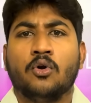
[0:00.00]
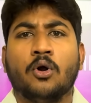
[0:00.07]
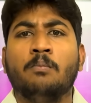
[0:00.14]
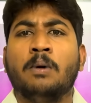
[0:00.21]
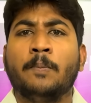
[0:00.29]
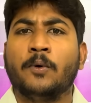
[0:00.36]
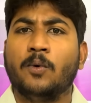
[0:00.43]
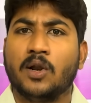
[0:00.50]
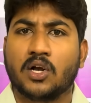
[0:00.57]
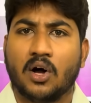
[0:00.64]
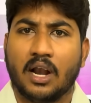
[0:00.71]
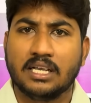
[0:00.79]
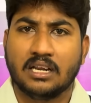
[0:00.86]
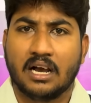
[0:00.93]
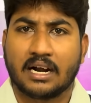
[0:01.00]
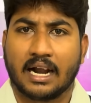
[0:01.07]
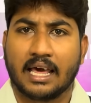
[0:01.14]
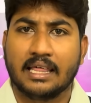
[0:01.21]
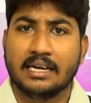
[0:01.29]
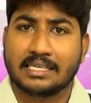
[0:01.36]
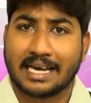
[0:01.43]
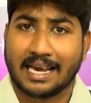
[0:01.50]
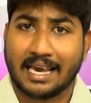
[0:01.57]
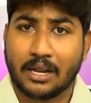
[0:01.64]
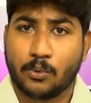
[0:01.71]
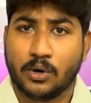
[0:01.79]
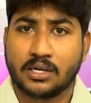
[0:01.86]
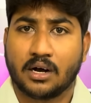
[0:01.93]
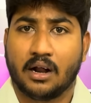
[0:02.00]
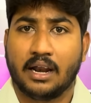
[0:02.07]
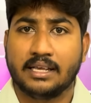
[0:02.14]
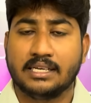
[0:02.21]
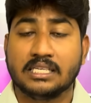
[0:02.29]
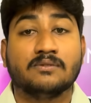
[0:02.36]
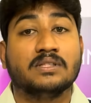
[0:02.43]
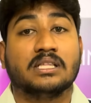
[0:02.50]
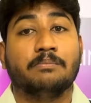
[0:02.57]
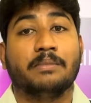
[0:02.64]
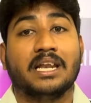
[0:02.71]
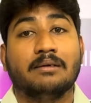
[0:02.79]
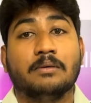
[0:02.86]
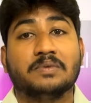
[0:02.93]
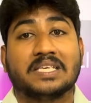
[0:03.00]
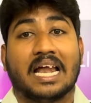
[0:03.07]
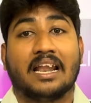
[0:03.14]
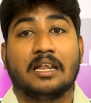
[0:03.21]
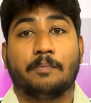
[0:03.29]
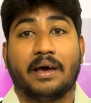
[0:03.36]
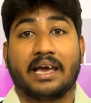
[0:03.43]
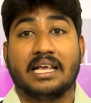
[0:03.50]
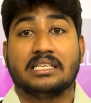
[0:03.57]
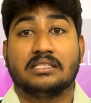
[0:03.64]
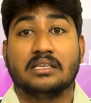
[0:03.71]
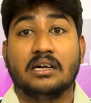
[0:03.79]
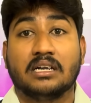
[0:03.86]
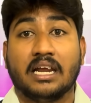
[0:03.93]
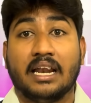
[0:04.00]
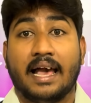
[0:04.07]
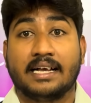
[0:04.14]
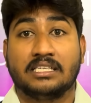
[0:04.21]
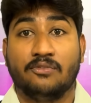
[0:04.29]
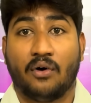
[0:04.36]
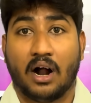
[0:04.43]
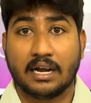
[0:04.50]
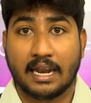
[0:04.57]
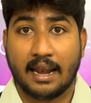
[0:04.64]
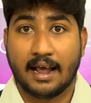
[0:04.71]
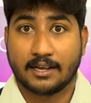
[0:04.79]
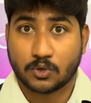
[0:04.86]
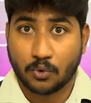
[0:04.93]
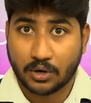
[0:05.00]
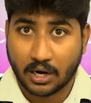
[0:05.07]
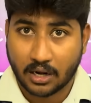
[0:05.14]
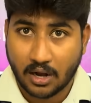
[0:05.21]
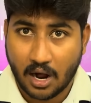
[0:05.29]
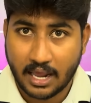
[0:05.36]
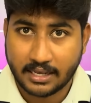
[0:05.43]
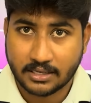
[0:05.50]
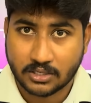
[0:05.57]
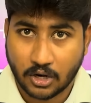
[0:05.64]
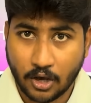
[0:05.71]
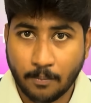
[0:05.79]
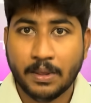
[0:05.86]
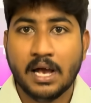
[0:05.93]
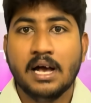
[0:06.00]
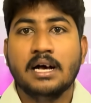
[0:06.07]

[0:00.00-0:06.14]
ரொம்ப புவர் காலேஜ் எல்லாம் கிடையாது டயர் ஒன் காலேஜஸ் வித் மினிமம் சேலரி பேக்கேஜ் தேர்ட்டி லேக்ஸ் ஃபார்ட்டி லேக்ஸ் கொடுக்குற காலேஜஸ்லையும்